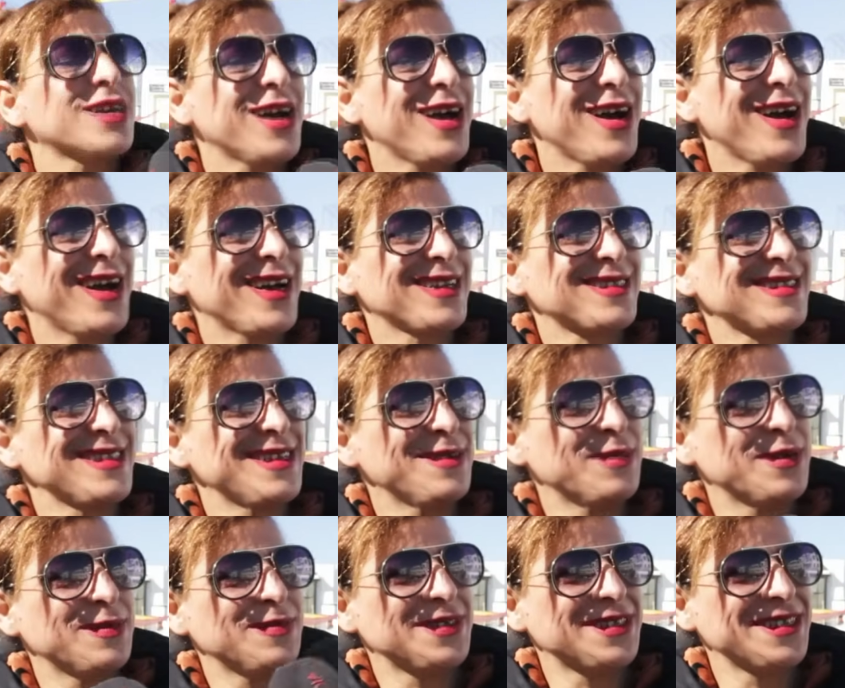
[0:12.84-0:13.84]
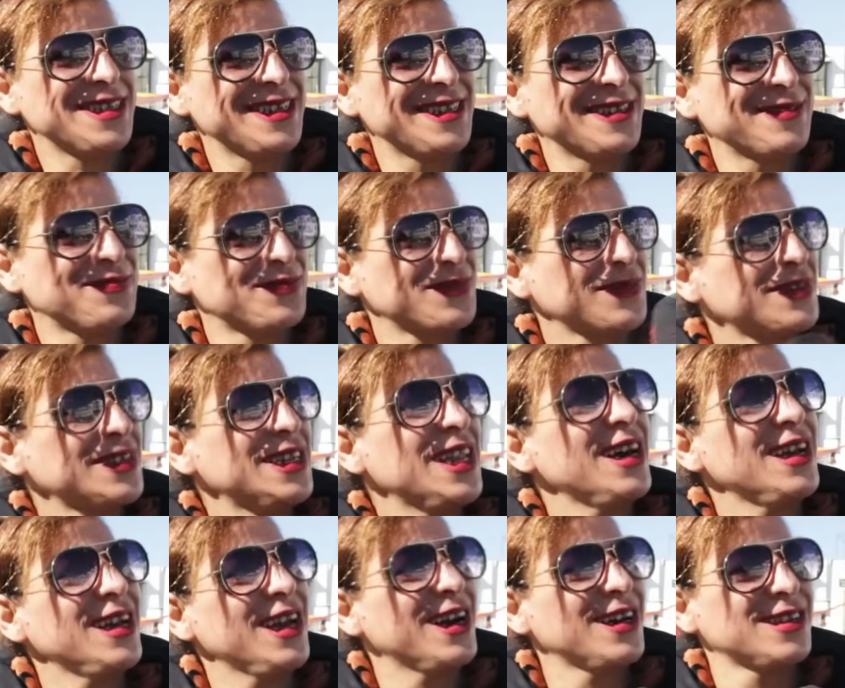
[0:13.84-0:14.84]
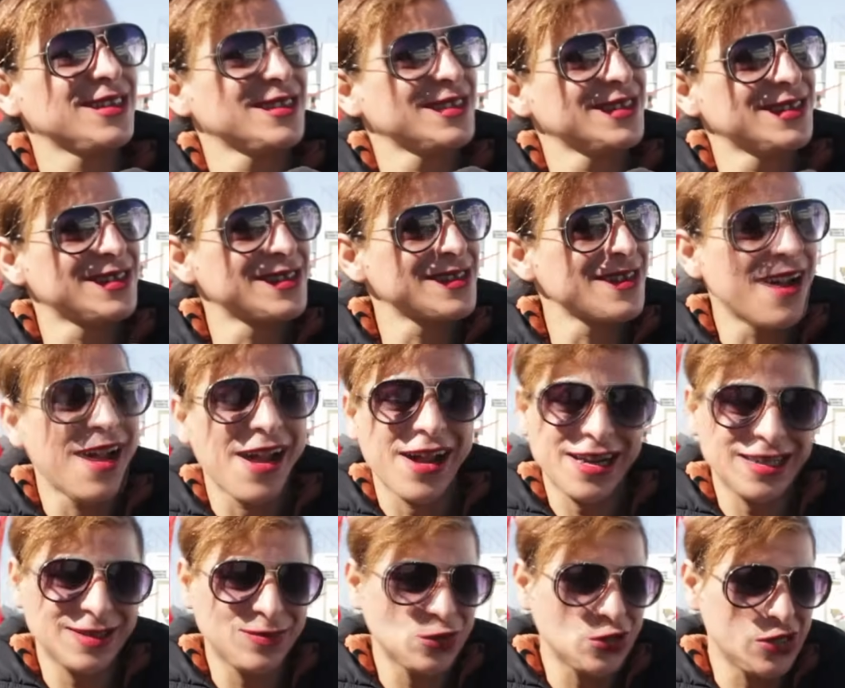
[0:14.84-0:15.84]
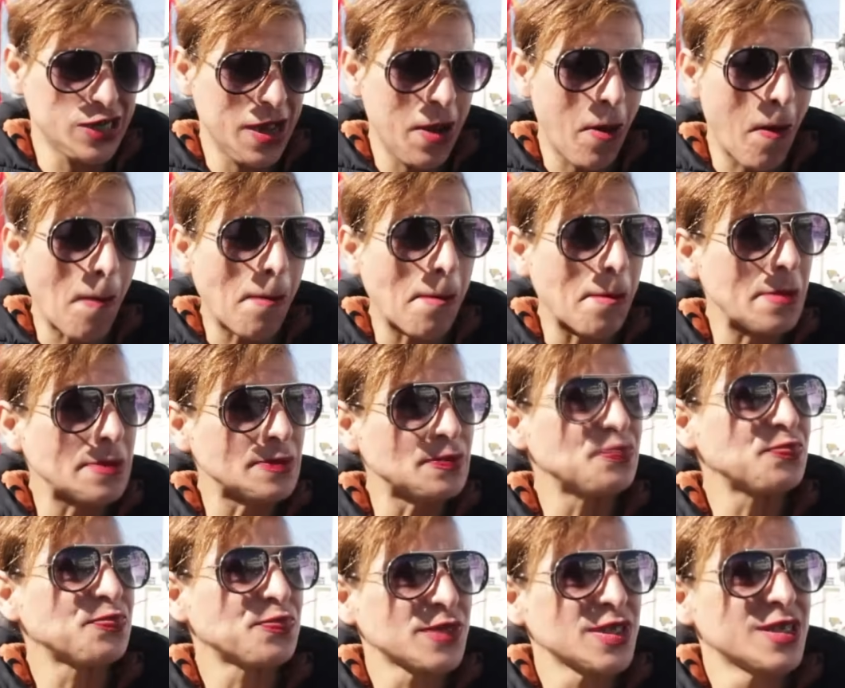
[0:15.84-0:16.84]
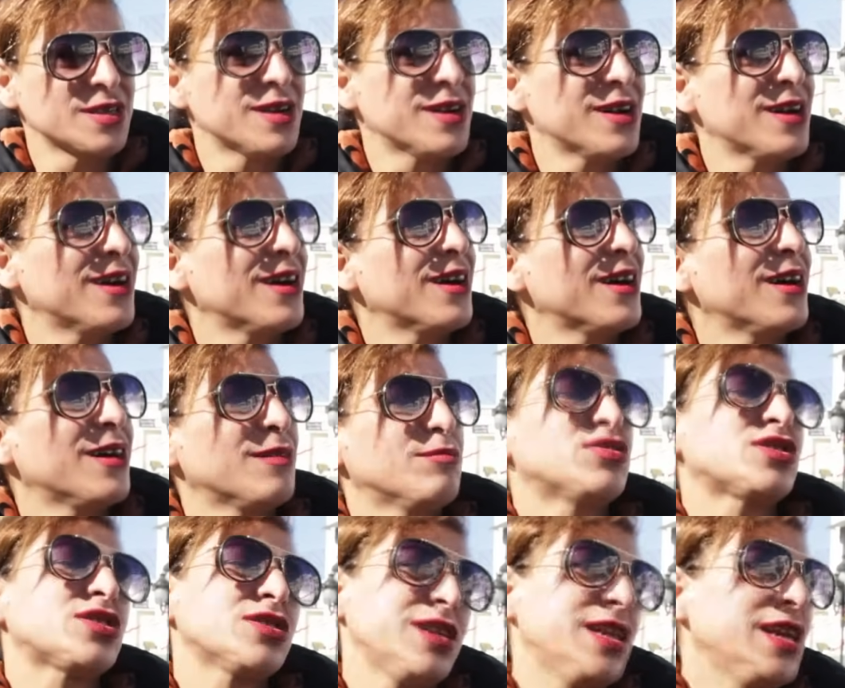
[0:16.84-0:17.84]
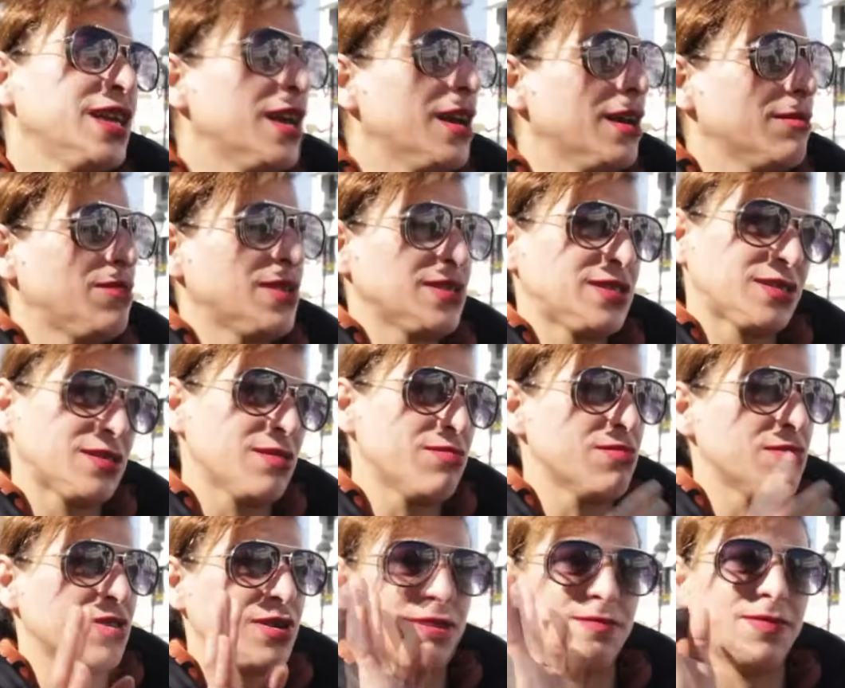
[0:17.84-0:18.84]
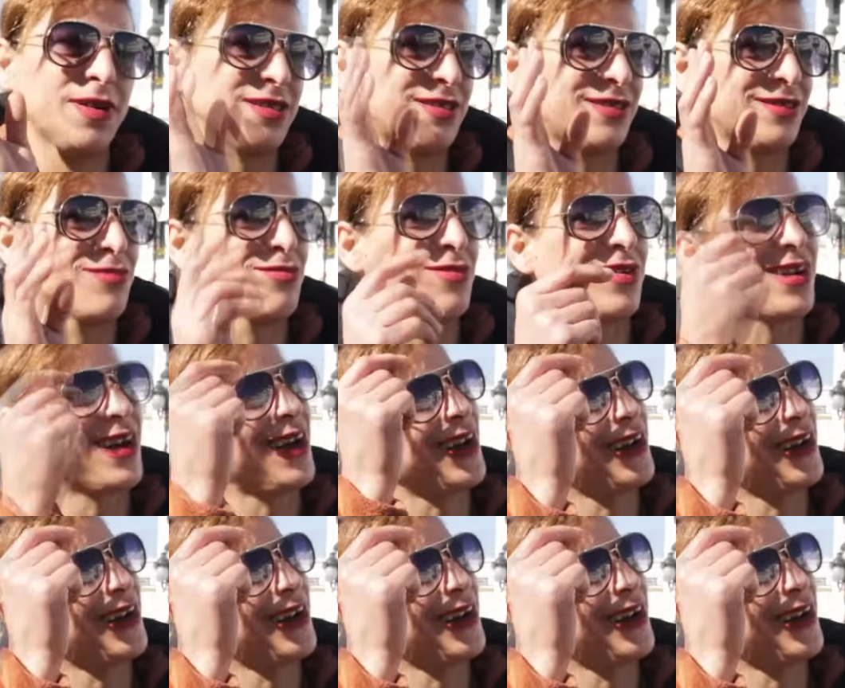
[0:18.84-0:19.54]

اه عسلامه مرحبا بك والله يعني الحمد لله آه مدام رفيقه انت برسمك برسمك